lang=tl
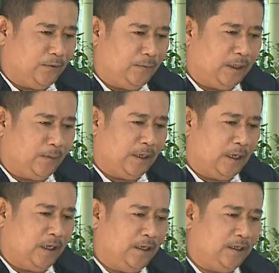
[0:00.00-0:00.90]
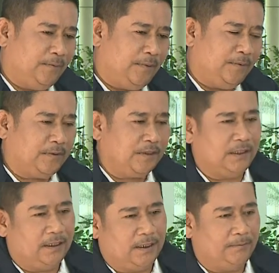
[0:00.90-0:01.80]
kung mga, mga legal papers
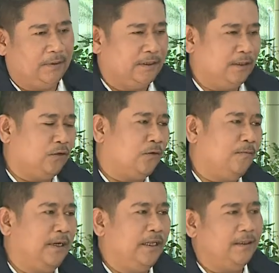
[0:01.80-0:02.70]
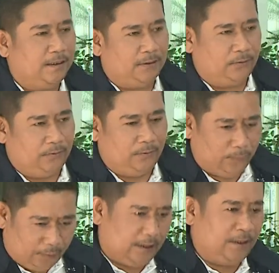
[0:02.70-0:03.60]
na dapat i-comply nila oh. to
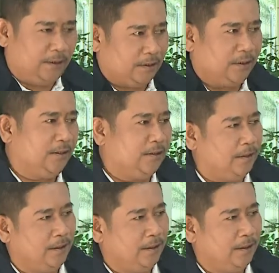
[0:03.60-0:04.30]
work in our country.